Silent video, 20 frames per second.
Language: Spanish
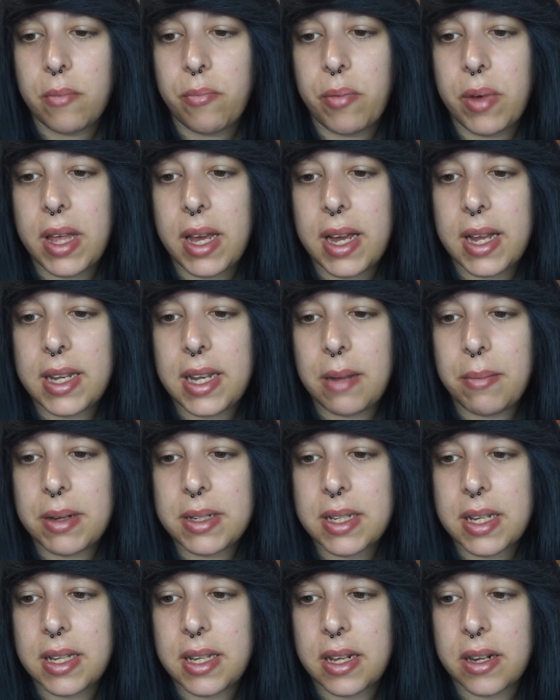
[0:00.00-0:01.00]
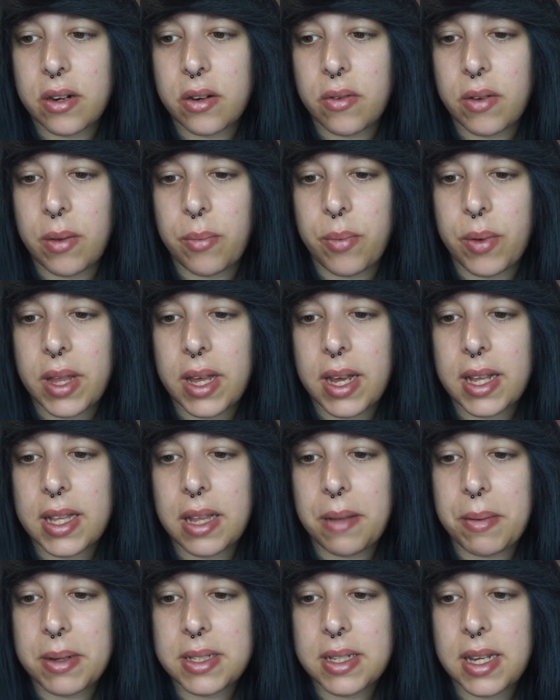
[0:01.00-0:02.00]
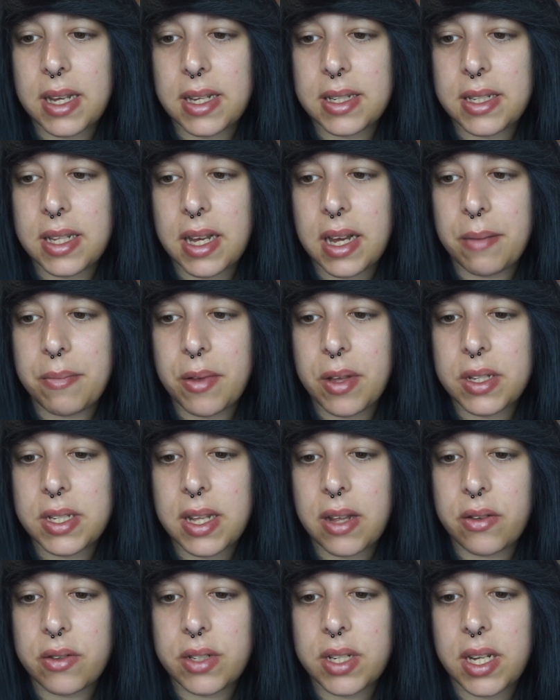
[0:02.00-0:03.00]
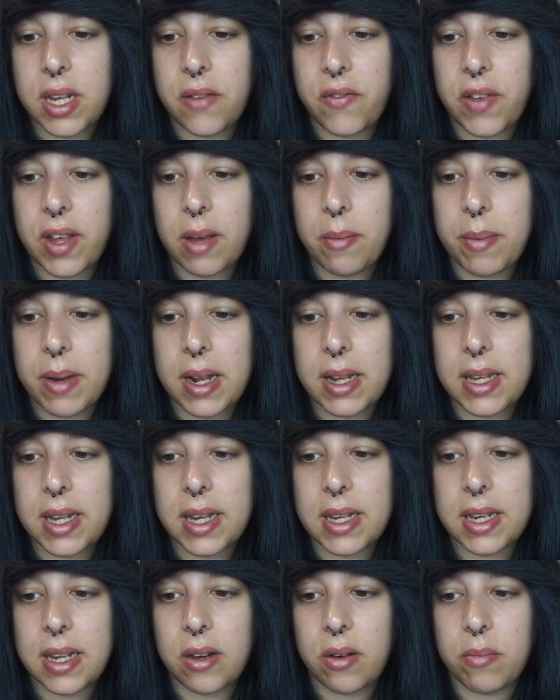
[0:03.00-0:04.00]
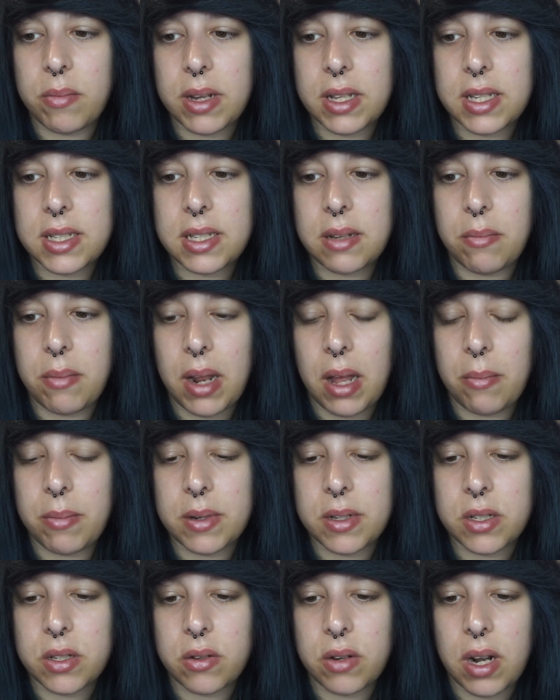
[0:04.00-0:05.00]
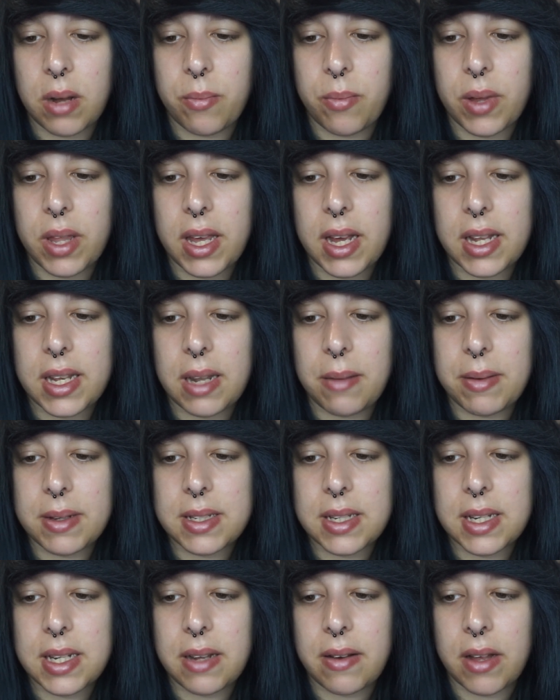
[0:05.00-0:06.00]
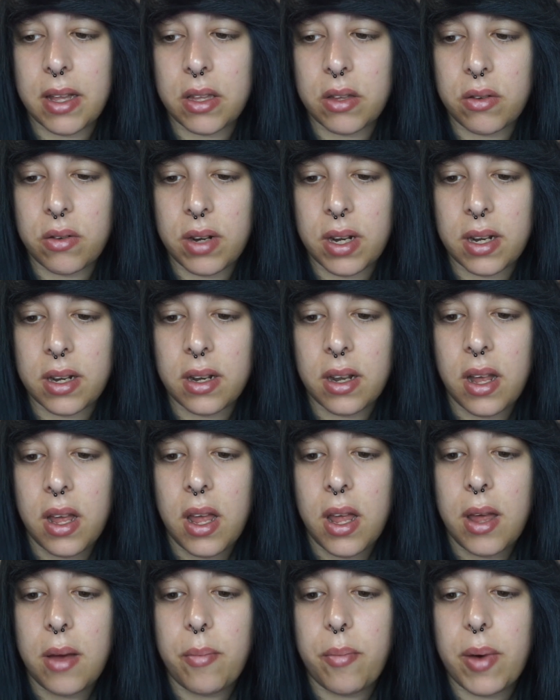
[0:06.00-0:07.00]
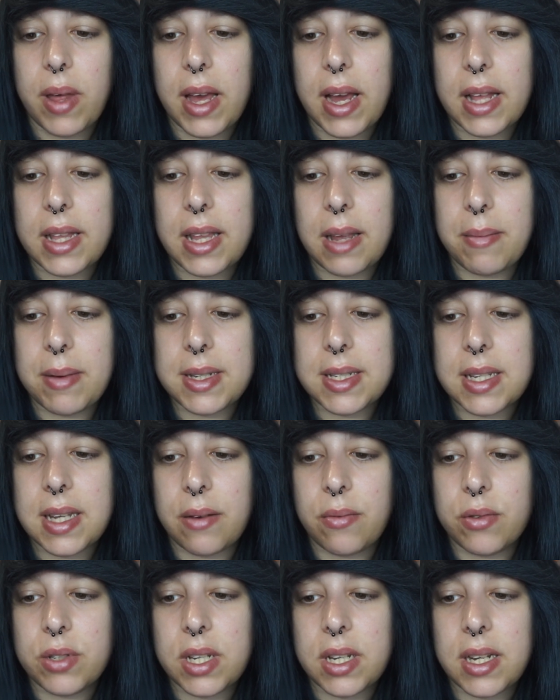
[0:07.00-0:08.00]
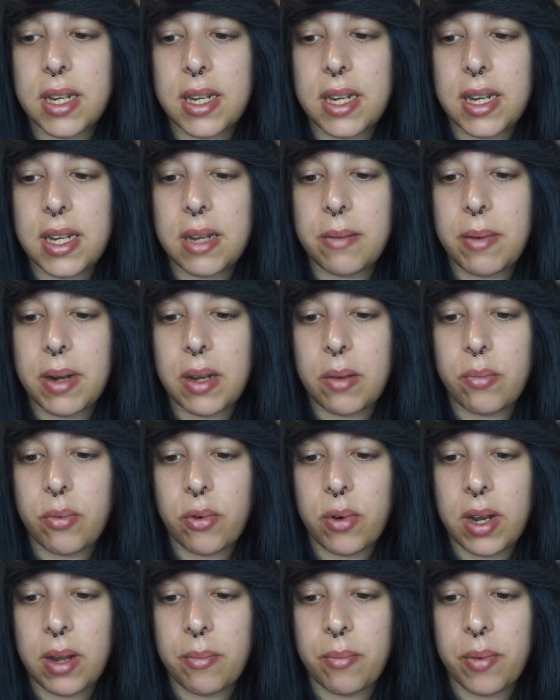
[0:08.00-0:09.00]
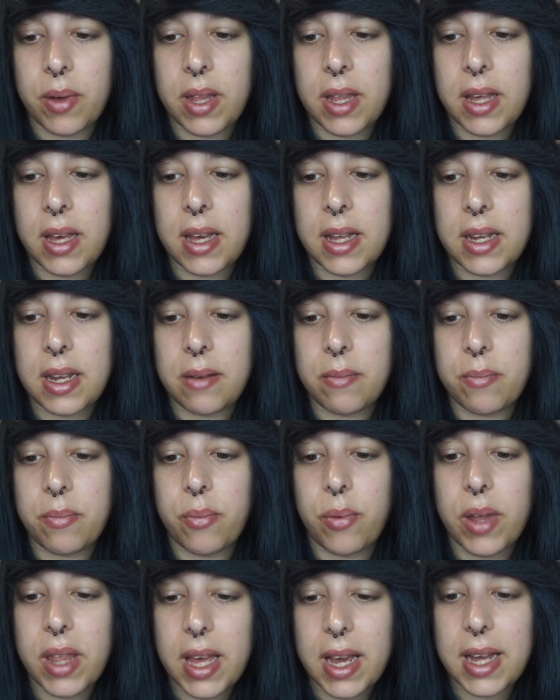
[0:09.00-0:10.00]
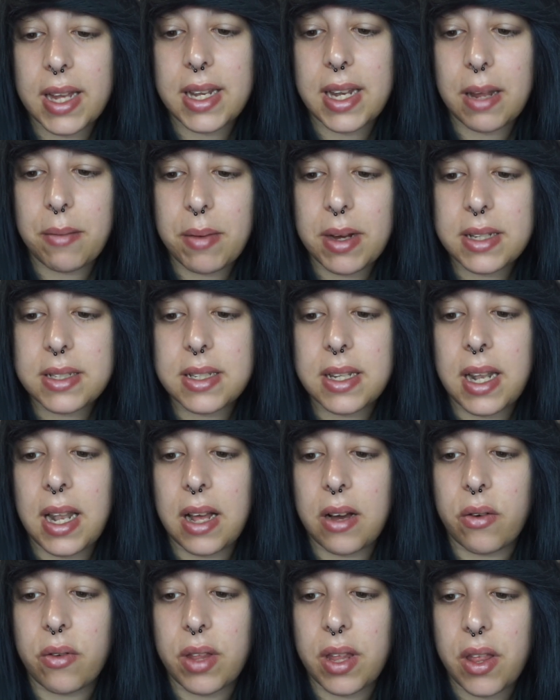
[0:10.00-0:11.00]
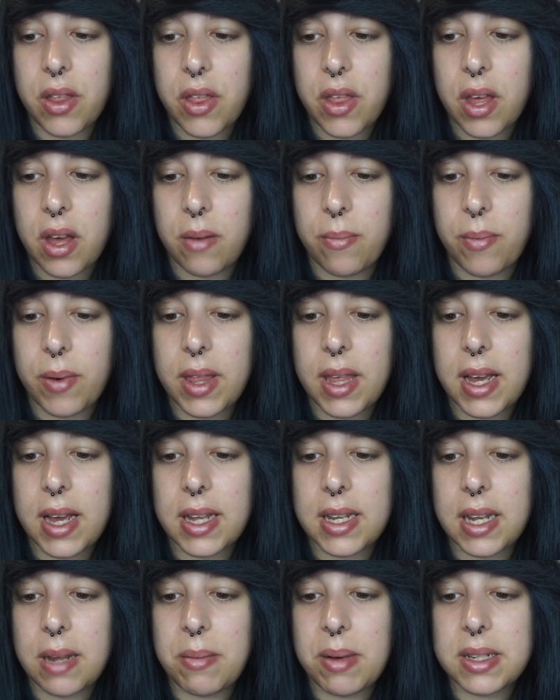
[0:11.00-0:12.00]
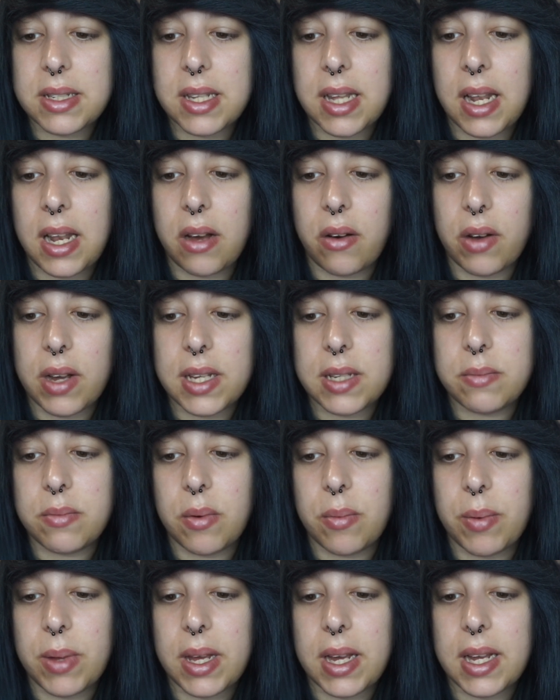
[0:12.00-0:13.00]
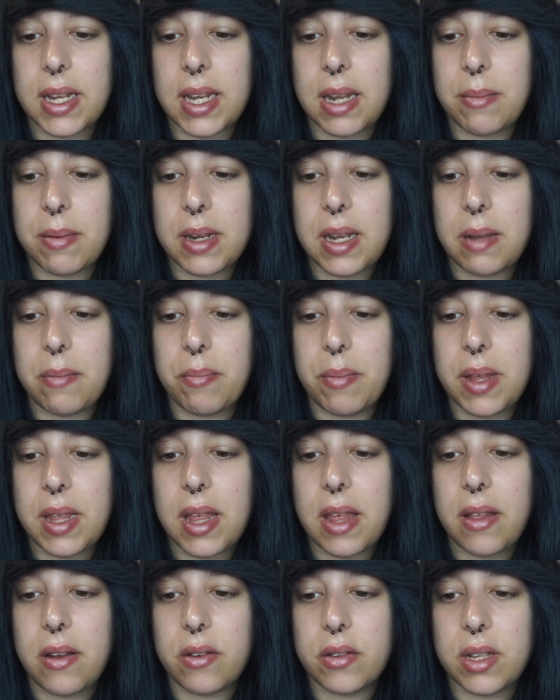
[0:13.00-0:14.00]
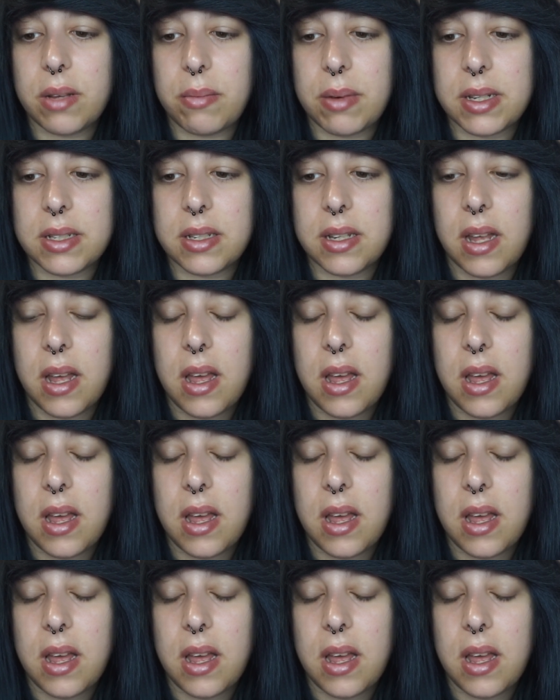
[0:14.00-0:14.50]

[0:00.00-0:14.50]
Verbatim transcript: Puede que temas que te roben, puede que temas que este cambio deseado signifique para ti que te conviertes en mala persona, puede que temas que te abandonen, puede que temas que abusen de ti y te manipulen, puede que, puede que temas la codicia, puede que temas el egoísmo, puede que temas la envidia de los demás,